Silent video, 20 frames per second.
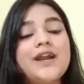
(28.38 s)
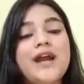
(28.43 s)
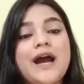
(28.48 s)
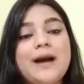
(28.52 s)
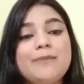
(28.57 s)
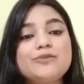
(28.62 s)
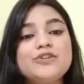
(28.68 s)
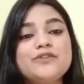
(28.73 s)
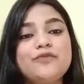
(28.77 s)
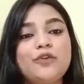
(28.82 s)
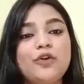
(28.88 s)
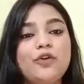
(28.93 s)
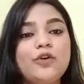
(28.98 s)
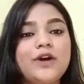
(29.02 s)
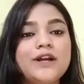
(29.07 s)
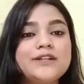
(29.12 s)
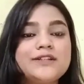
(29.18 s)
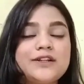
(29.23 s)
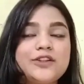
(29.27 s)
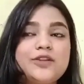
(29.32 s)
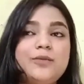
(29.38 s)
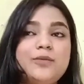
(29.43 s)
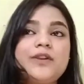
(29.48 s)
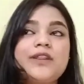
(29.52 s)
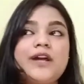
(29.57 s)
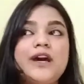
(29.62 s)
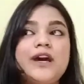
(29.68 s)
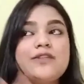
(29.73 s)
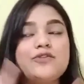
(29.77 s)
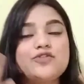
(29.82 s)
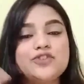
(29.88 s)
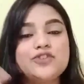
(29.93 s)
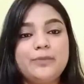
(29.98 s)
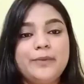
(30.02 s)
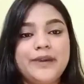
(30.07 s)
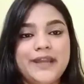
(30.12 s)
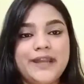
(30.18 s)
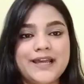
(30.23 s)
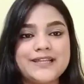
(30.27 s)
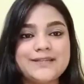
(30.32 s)
आप मुझे फॉलो कर सकते हो सारे सोशल
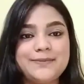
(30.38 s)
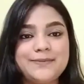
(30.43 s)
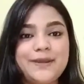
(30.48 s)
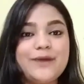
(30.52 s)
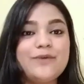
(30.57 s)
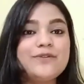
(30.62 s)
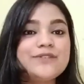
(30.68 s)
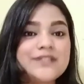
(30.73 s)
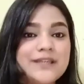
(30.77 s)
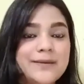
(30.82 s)
मीडियाज़ पर उन